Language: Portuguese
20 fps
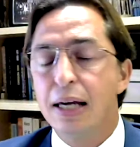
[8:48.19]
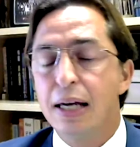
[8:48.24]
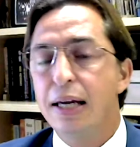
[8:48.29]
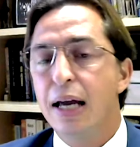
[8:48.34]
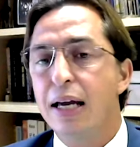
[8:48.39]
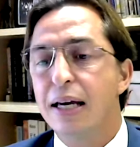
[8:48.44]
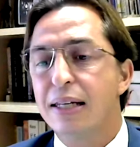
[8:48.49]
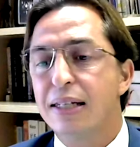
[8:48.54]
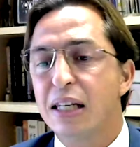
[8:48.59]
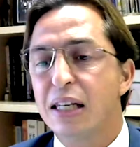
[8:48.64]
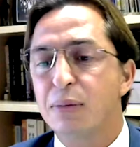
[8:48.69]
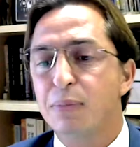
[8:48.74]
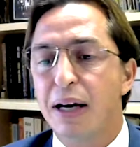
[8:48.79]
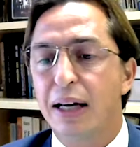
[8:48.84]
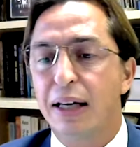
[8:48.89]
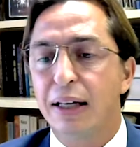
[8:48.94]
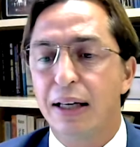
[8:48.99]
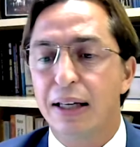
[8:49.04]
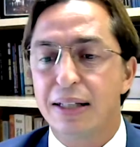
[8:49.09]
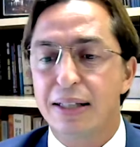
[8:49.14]
E aí essas
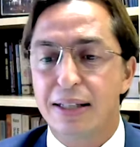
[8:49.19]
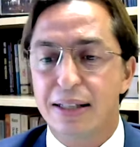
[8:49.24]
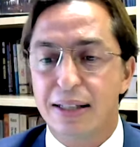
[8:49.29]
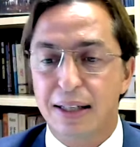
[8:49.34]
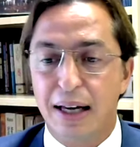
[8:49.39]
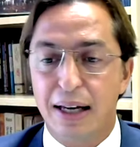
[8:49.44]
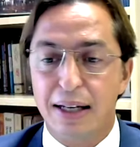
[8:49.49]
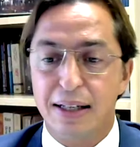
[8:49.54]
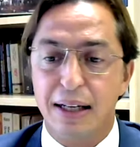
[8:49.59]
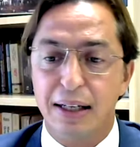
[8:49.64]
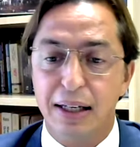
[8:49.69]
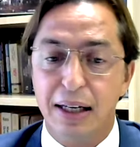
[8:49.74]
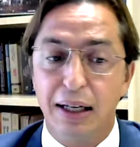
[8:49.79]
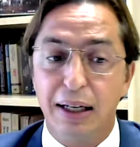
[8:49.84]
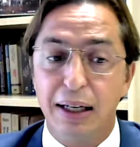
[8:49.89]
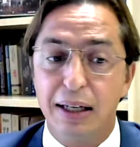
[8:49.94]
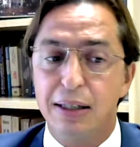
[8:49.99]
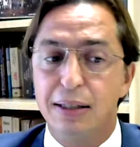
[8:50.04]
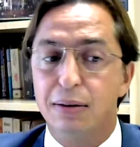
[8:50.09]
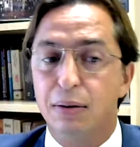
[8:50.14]
máquinas
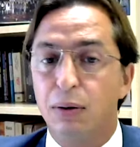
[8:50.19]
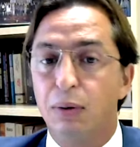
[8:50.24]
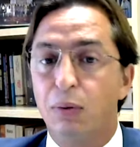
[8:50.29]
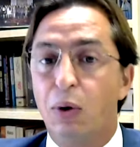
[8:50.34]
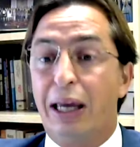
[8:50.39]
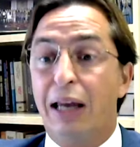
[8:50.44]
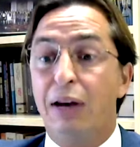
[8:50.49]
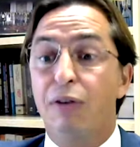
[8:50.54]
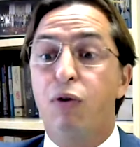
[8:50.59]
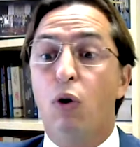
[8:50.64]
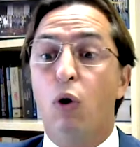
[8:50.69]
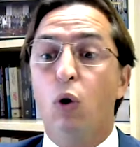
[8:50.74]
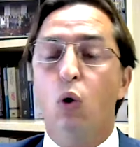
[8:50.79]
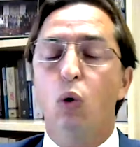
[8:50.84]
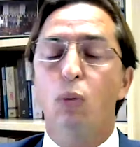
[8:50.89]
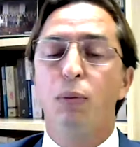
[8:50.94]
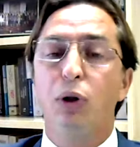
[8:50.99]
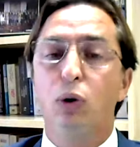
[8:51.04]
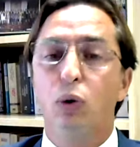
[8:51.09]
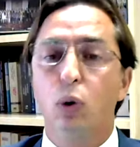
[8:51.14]
caça-níqueis, aquele
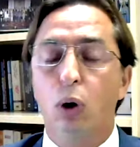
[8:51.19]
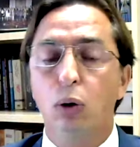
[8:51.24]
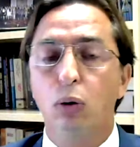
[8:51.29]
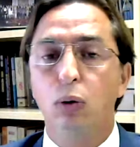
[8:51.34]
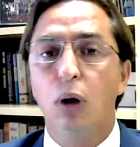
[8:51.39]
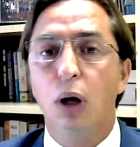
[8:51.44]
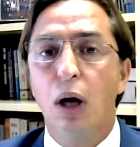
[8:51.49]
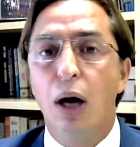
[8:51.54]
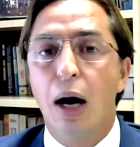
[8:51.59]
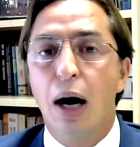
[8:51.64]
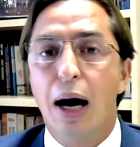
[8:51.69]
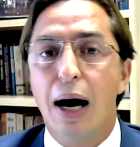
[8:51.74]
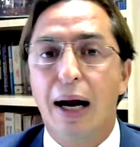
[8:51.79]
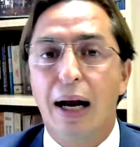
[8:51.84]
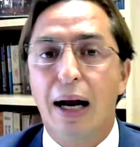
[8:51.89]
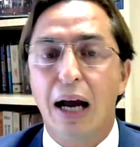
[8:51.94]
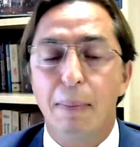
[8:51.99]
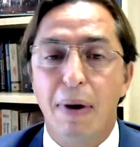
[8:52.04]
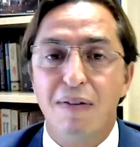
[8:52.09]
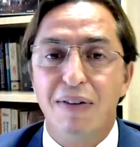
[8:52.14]
volume todo,
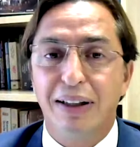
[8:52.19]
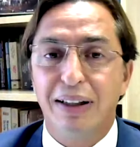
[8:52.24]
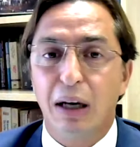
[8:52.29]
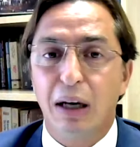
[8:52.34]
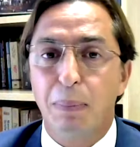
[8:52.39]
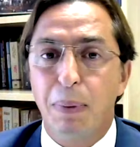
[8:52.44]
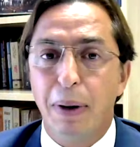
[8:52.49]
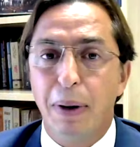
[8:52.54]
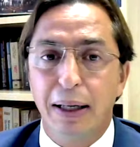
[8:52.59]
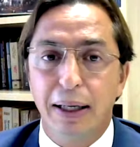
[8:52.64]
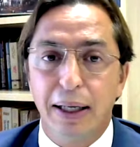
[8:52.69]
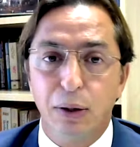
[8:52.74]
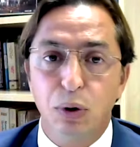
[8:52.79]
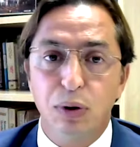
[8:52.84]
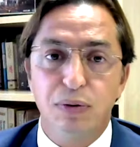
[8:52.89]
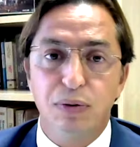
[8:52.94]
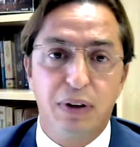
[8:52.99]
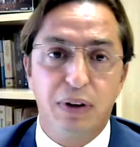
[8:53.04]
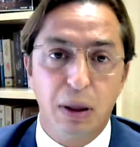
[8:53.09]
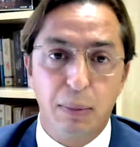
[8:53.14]
acabava
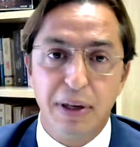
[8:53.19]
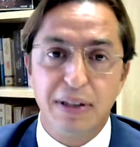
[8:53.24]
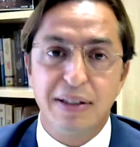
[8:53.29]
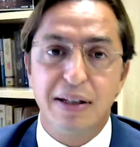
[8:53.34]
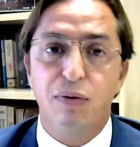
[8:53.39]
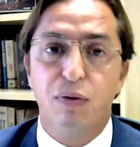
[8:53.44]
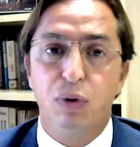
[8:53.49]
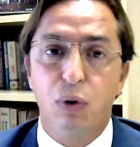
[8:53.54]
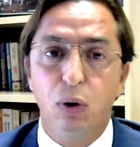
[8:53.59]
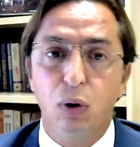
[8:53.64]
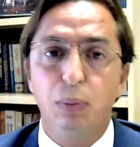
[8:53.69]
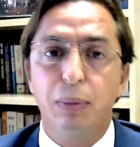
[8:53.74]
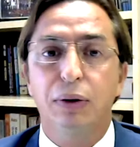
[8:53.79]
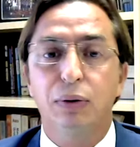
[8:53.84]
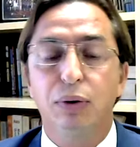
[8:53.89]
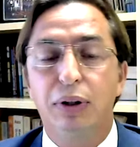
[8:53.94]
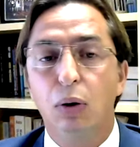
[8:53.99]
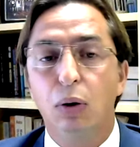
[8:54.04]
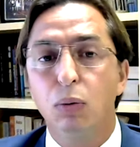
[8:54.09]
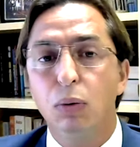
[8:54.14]
atrapalhando e também se
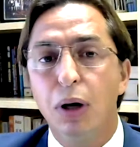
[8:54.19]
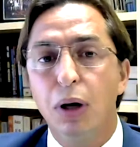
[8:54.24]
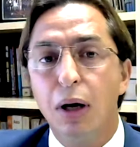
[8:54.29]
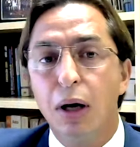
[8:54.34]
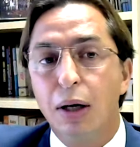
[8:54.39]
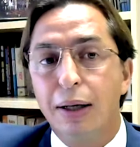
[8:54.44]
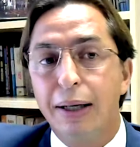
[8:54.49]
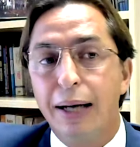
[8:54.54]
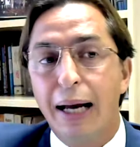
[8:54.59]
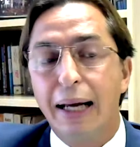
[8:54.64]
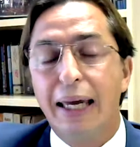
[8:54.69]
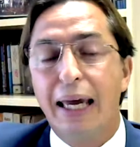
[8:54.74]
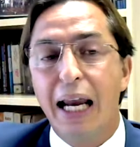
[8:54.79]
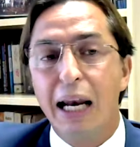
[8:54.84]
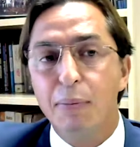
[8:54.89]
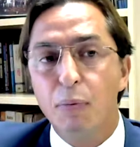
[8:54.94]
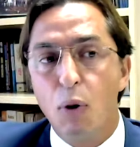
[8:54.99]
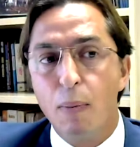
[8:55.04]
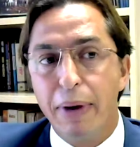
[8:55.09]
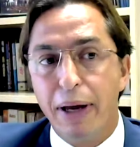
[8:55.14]
avolumando. Então,
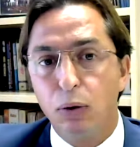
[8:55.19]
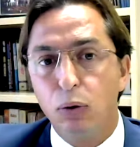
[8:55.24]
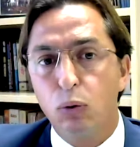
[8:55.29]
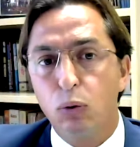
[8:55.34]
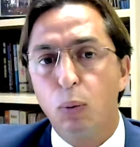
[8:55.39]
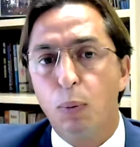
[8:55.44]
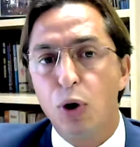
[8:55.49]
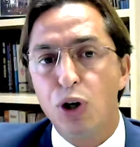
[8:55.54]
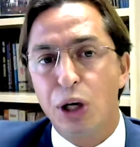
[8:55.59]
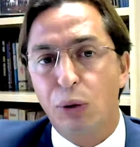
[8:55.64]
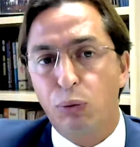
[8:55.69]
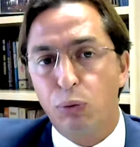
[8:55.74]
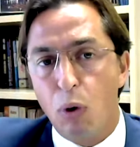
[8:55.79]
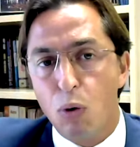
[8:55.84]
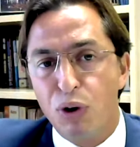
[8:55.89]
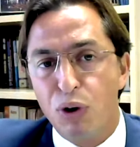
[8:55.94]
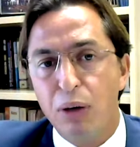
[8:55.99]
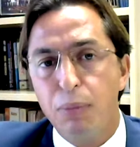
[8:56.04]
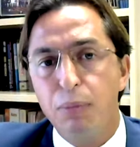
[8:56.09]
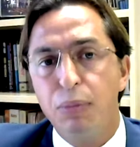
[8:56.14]
naquele momento, o
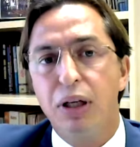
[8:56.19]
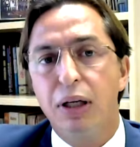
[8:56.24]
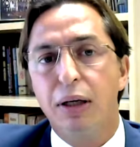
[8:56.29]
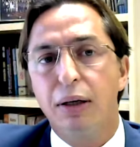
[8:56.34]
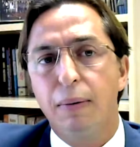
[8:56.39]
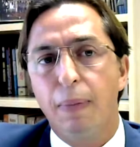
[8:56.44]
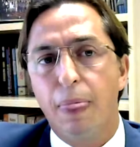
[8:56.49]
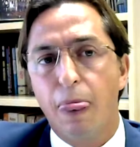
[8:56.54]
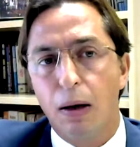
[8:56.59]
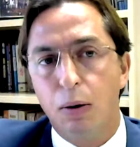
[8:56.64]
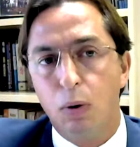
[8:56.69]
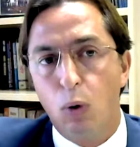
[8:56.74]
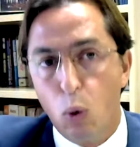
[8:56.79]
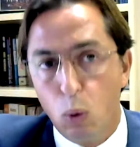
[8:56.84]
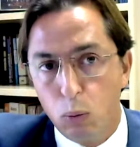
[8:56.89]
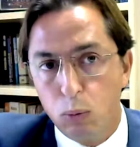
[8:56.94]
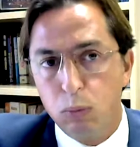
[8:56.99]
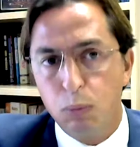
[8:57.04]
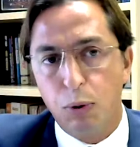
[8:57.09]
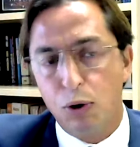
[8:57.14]
projeto Alquimia
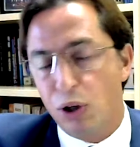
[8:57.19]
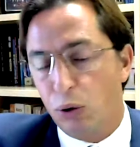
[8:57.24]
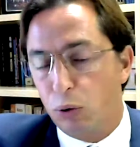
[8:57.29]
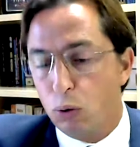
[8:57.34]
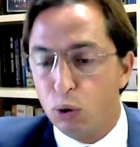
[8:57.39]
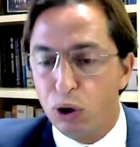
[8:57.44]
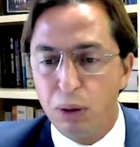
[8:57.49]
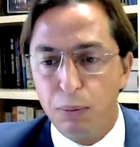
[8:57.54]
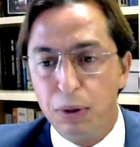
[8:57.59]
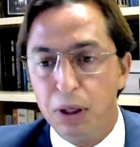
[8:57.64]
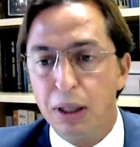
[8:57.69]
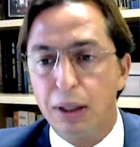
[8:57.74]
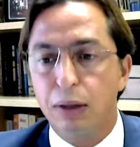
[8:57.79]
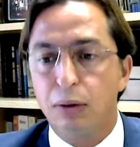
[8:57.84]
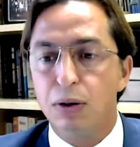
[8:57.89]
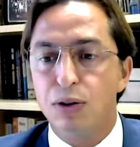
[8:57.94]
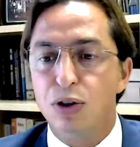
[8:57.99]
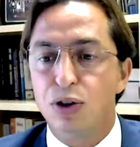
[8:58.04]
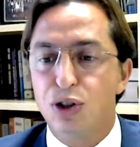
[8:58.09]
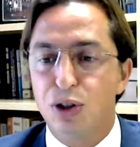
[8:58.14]
um Projeto Alquimia,
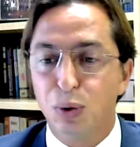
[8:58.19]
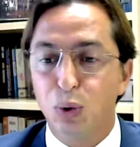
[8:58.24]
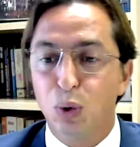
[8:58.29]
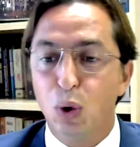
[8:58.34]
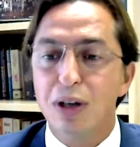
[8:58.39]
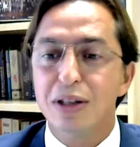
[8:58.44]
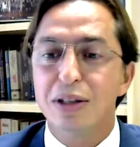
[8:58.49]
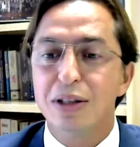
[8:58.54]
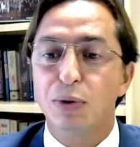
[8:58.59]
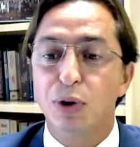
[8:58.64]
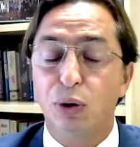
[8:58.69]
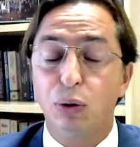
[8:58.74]
que não existiu dois, né?